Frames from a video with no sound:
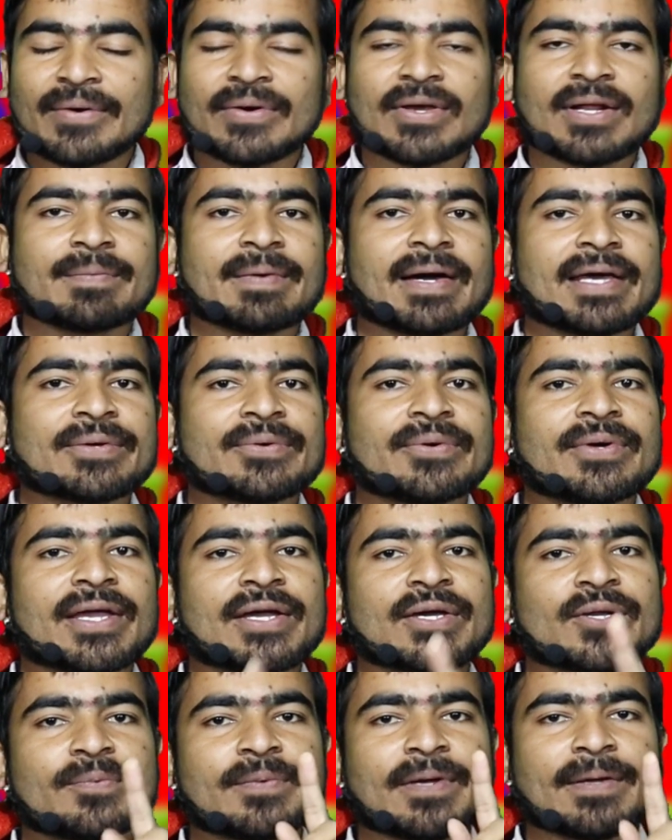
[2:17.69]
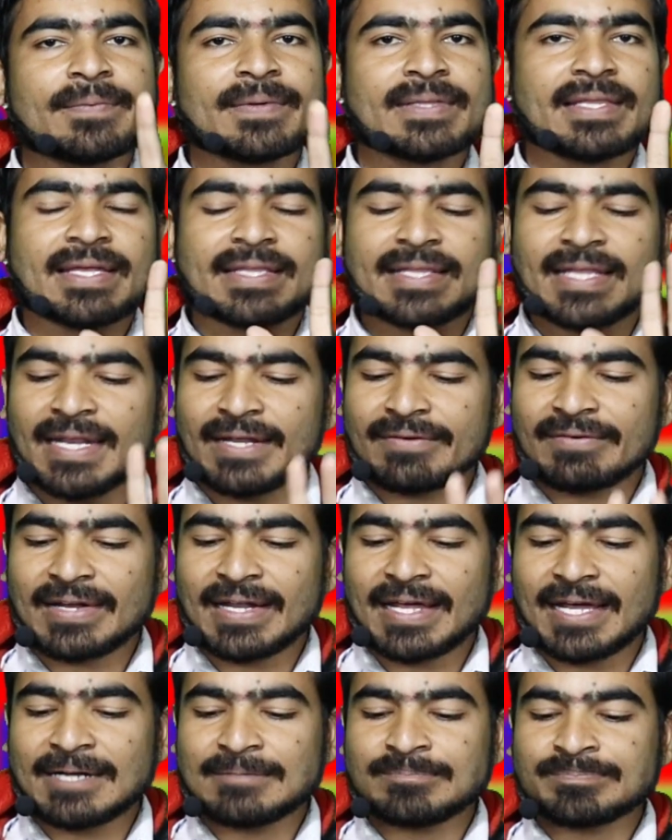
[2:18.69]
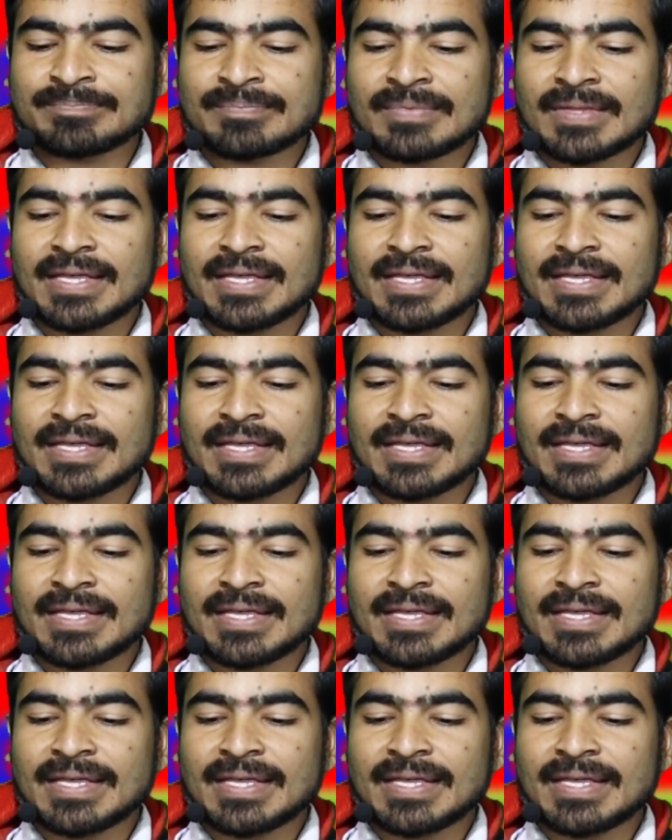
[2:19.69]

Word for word: और हमारे को एक रुपए भी नहीं देने वाला है